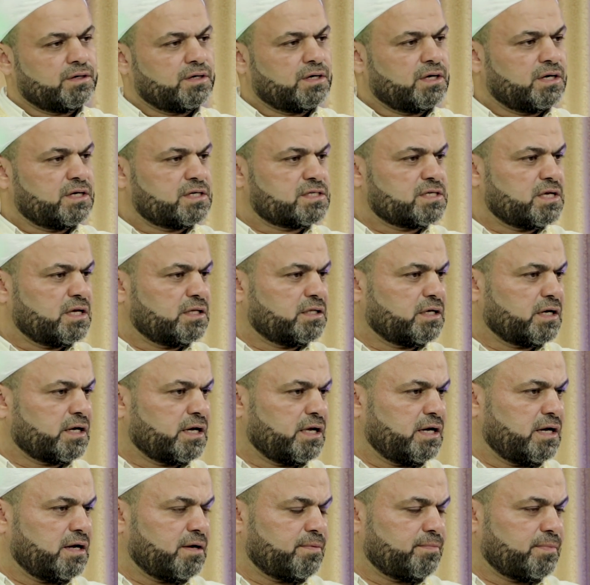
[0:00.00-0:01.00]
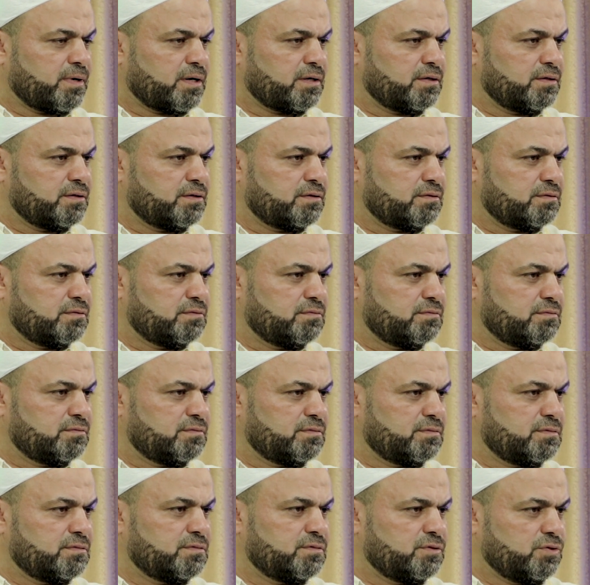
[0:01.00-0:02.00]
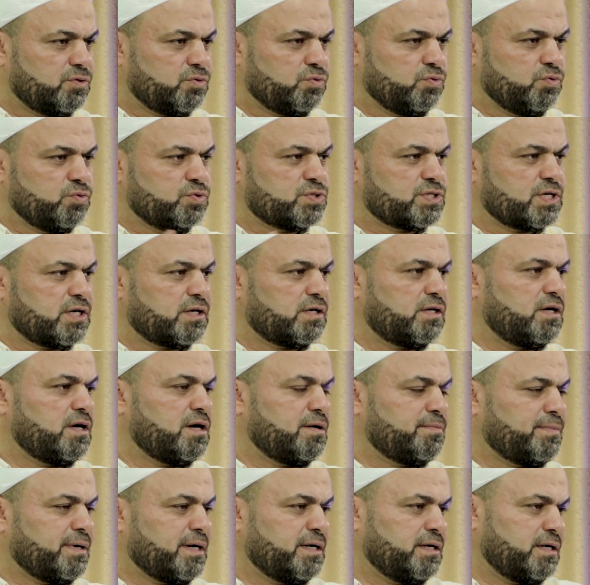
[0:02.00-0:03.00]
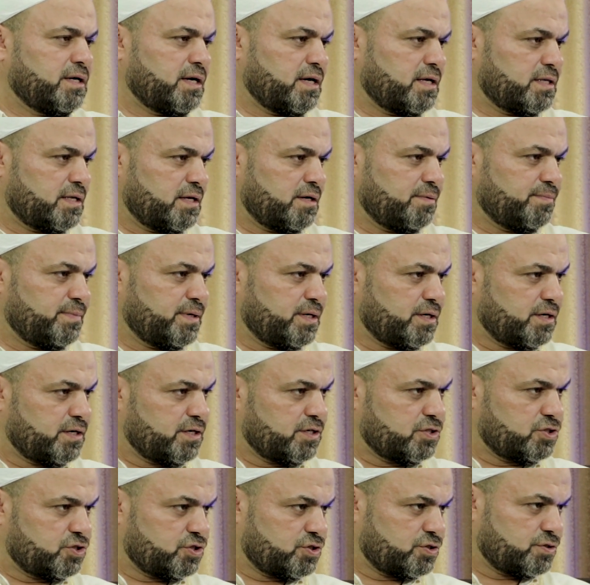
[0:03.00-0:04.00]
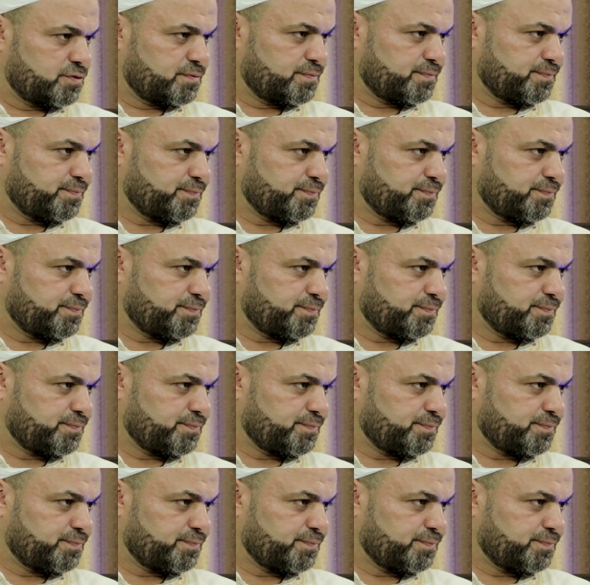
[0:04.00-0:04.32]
انا ساتكلم عن رؤوس اقلام عن هذا المنهج